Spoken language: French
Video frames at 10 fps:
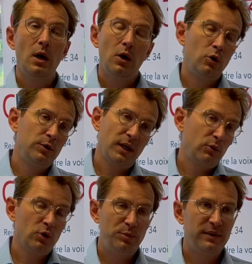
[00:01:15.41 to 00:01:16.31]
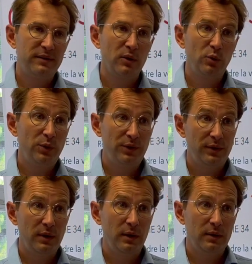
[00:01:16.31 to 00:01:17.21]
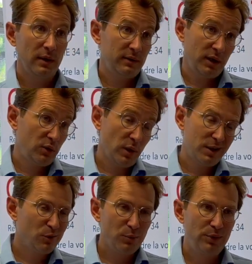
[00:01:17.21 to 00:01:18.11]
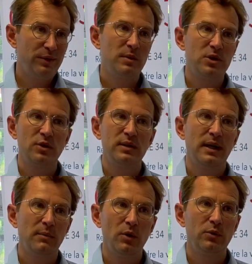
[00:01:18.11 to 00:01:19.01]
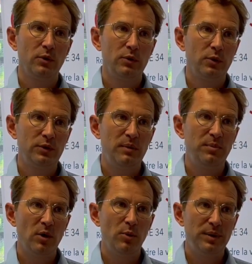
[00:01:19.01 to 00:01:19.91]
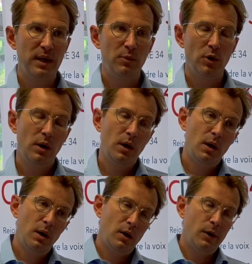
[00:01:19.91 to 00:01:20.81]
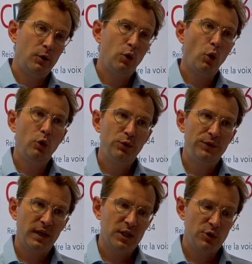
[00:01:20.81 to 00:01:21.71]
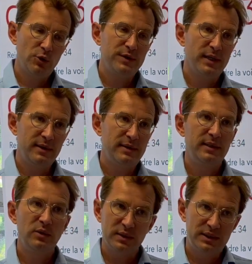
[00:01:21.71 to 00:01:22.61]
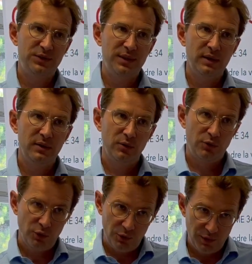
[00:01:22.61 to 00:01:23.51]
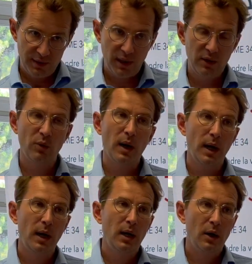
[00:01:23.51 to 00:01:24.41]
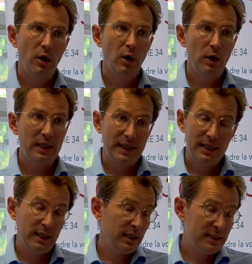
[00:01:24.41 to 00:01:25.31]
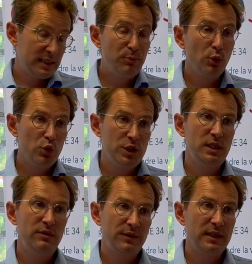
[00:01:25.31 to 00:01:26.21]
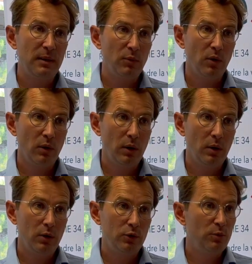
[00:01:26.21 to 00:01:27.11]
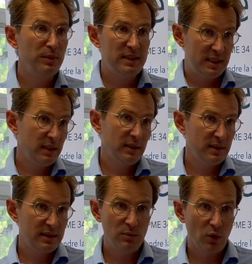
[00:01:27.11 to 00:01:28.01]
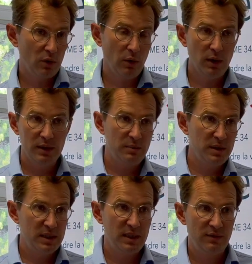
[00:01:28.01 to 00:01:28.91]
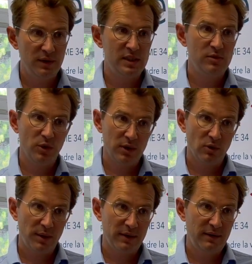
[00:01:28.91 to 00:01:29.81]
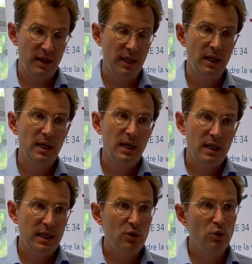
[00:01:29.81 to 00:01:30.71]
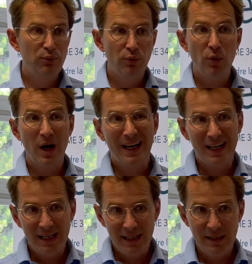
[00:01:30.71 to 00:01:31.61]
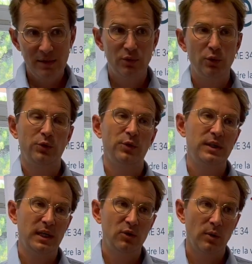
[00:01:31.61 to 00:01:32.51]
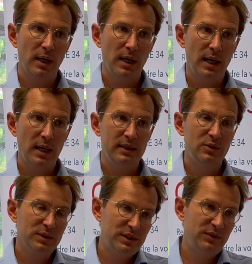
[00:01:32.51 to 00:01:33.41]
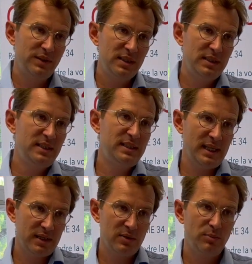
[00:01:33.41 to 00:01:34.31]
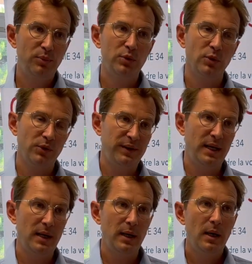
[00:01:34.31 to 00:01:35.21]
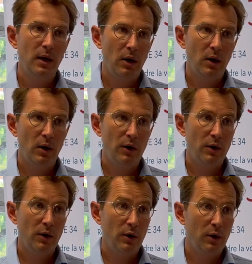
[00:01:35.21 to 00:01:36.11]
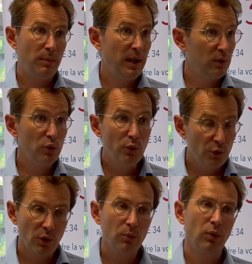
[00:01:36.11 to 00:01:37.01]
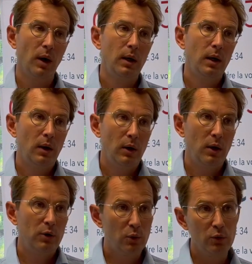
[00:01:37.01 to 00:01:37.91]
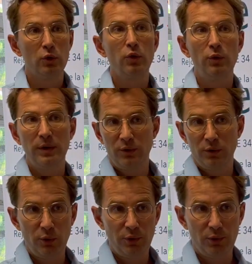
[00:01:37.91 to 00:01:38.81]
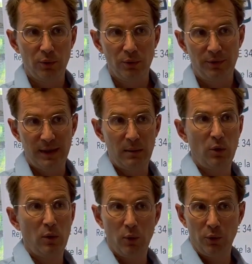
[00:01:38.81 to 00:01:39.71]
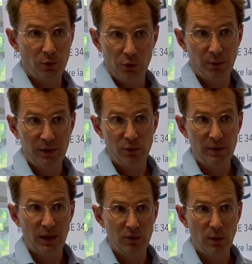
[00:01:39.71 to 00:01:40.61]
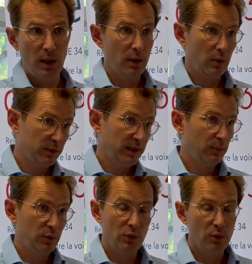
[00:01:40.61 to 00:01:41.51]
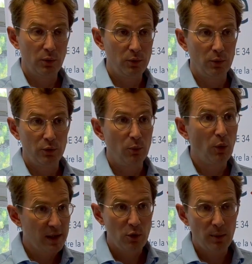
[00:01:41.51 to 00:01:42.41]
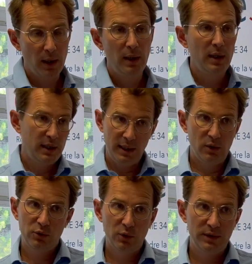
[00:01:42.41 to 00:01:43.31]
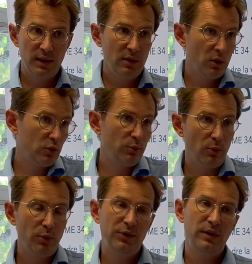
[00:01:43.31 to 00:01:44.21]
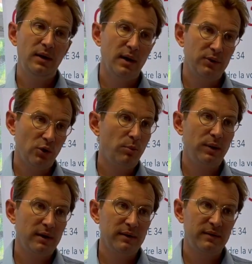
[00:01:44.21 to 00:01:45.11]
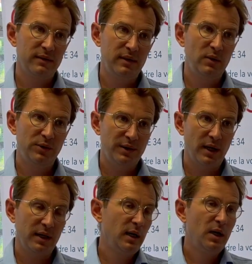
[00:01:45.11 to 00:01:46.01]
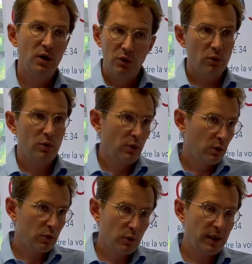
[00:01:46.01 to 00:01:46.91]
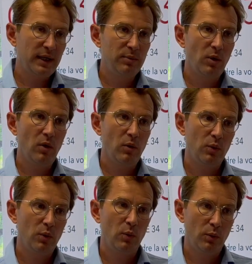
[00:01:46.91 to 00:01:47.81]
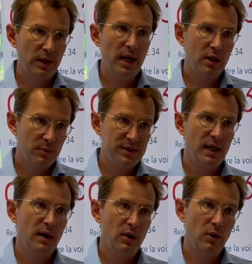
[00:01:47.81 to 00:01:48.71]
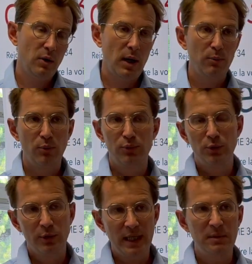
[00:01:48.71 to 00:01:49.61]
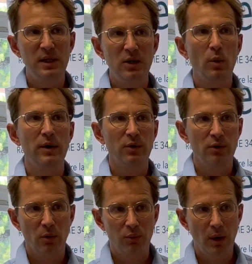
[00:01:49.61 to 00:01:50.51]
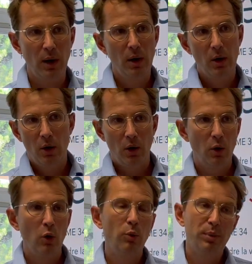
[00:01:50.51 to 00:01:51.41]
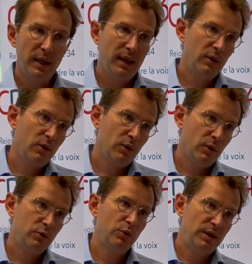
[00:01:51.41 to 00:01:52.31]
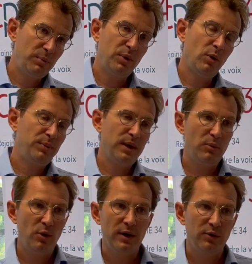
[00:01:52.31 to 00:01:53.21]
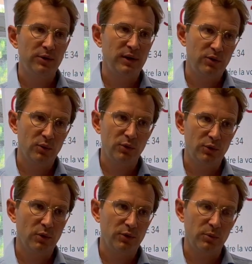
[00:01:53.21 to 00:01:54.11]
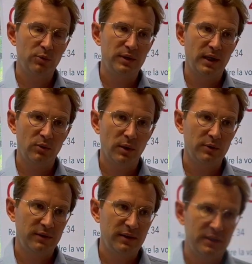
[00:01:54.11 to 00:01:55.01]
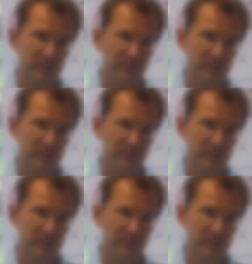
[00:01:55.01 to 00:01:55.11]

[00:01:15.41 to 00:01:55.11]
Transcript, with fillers: Le territoire du Pic Saint-Loup, c'est un territoire qui est composé majoritairement de, TPE-PME. E, e. euh, le rôle du CRGE, ça a été d'identifier sur ce territoire euh, les typologies finalement euh, de métiers qui étaient manquants, hein, des métiers effectivement à temps partiel, et de pouvoir créer sur ce territoire-là, d'identifier 17 potentiels ben, nouveaux emplois euh, donc de trouver une solution finalement aux entreprises du territoire en termes de, moyens humains et de l'autre côté euh, de proposer un temps plein et un CDI aux salariés. Donc euh, concrètement on a comme ça un peu plus de 4300 emplois auprès de TPE, PME et associations sur l'ensemble du territoire d'Occitanie.